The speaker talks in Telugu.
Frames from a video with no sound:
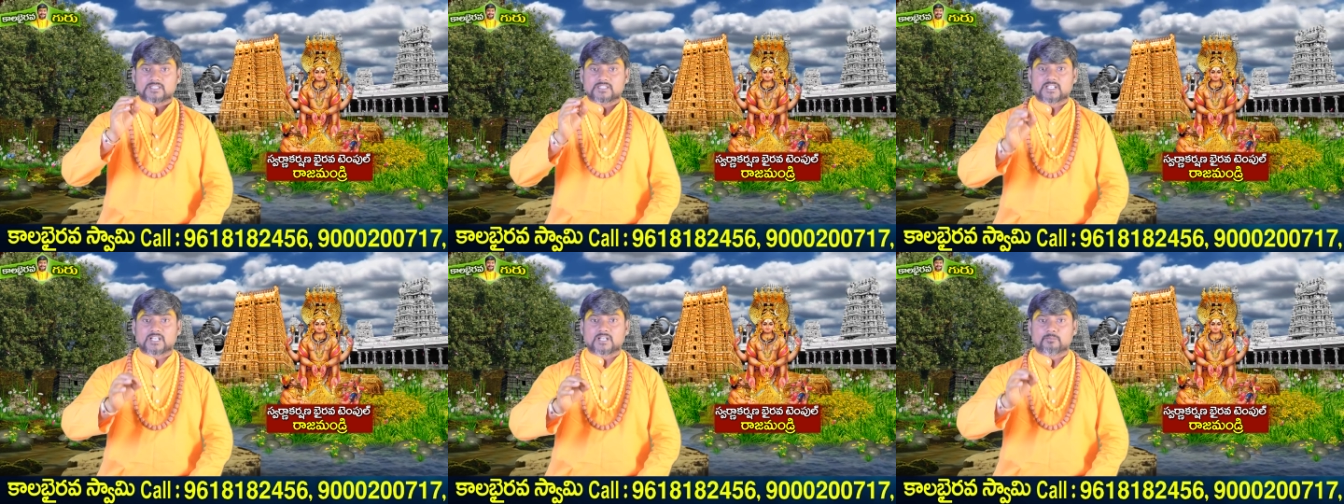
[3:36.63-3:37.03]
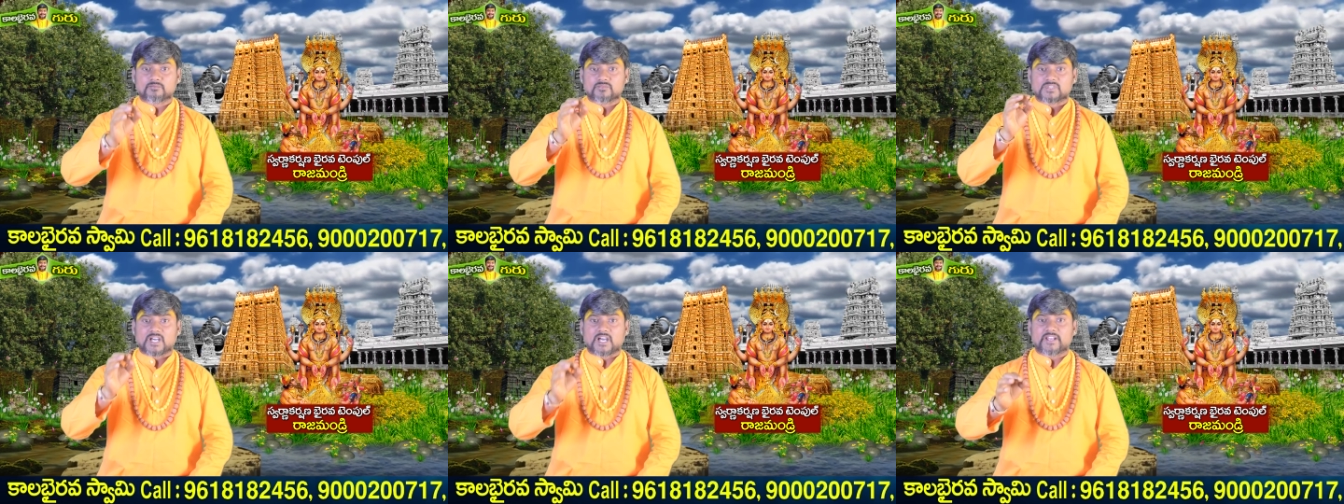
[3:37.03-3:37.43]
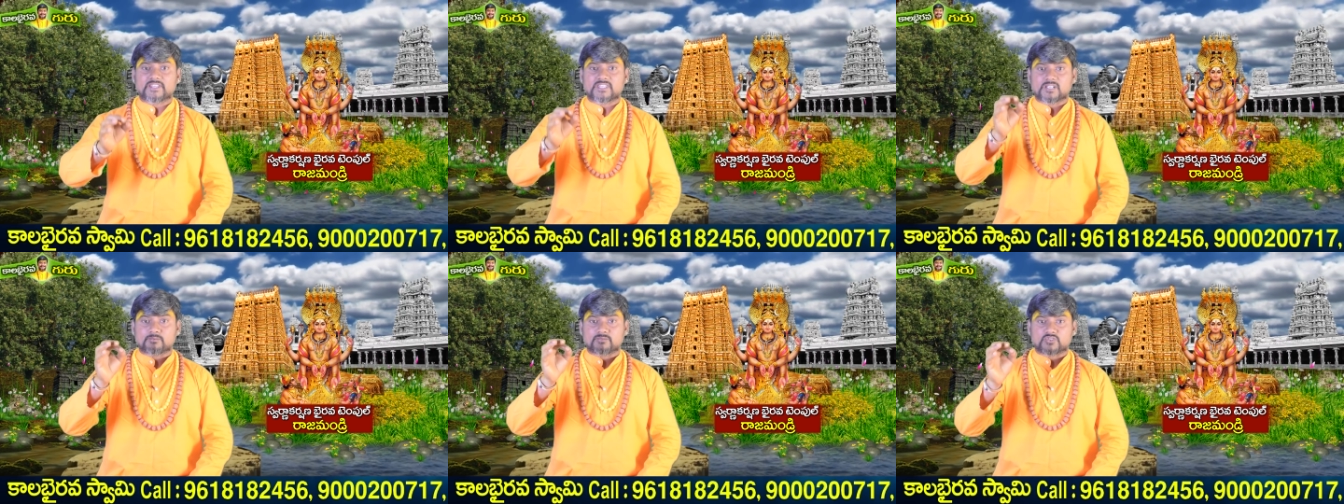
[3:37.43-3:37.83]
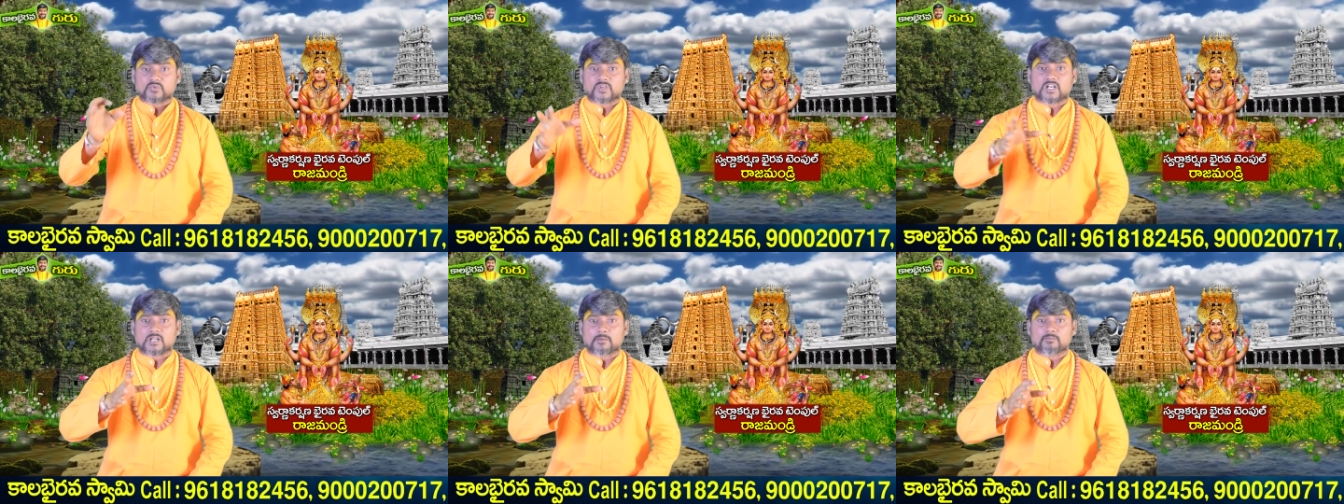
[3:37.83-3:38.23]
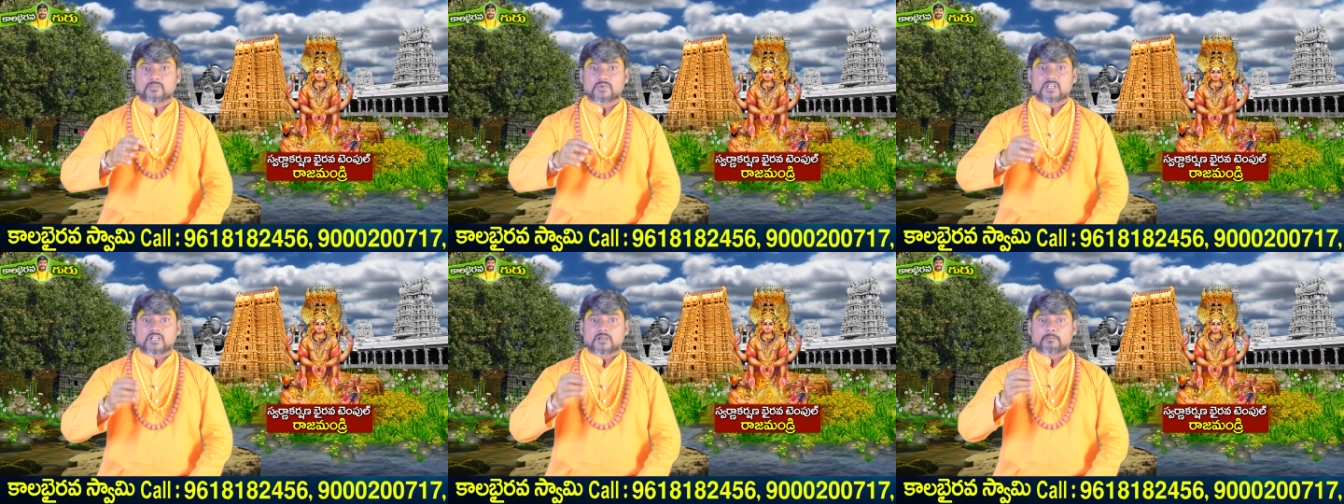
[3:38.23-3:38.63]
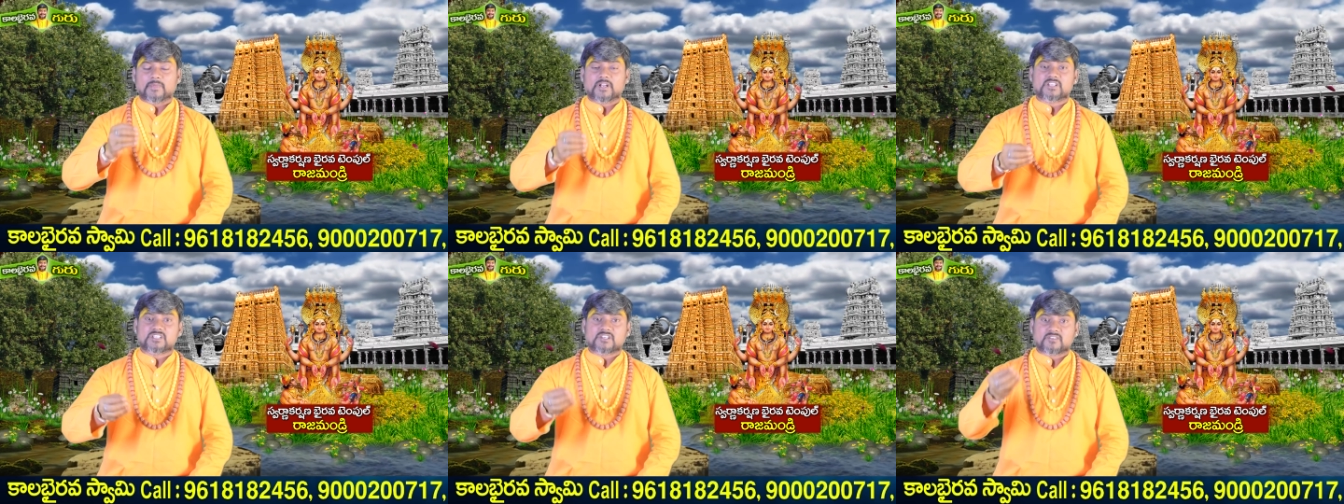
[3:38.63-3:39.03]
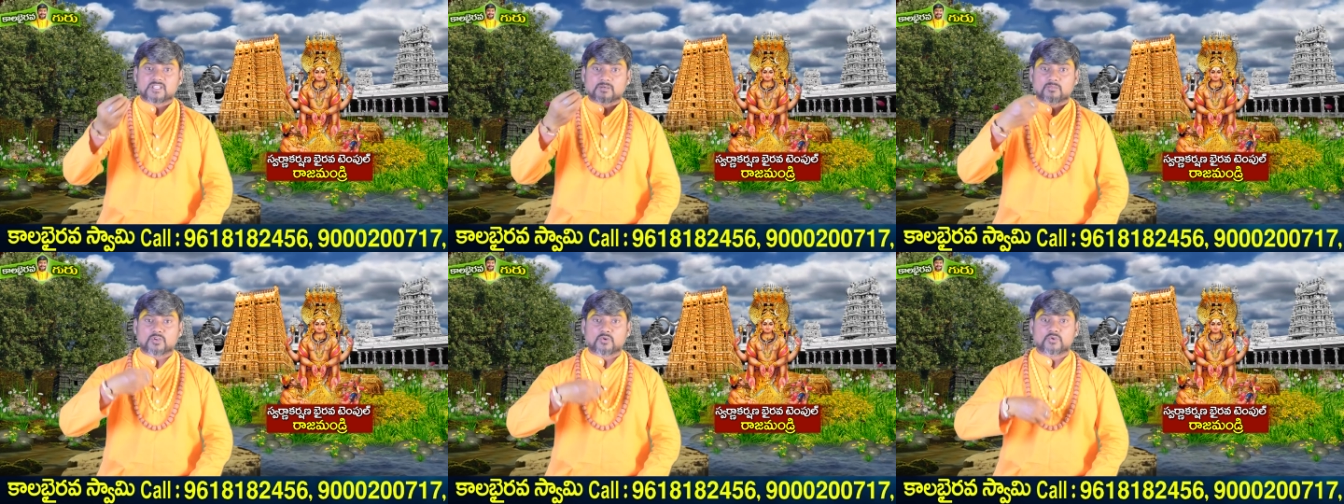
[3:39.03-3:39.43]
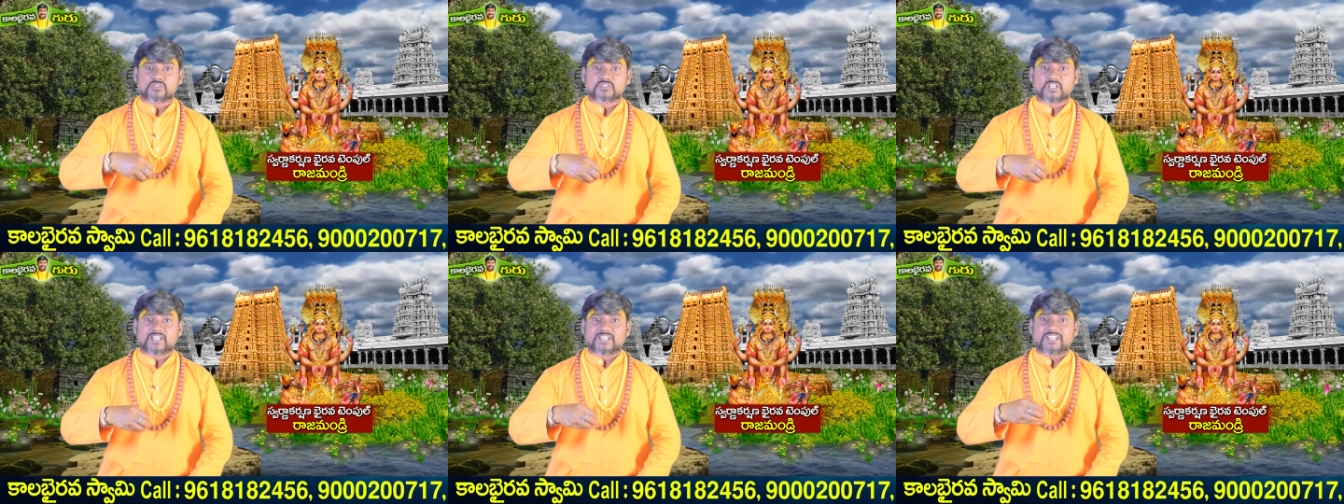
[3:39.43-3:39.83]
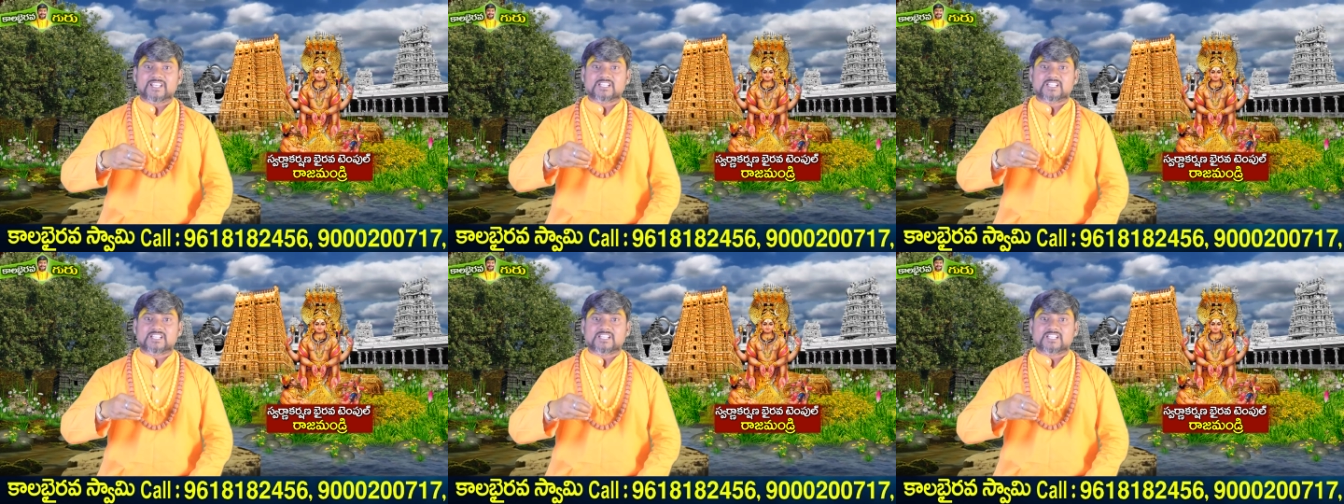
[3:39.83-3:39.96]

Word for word: ధనం ధాన్యం స్వర్ణం మన జీవితంలో వచ్చే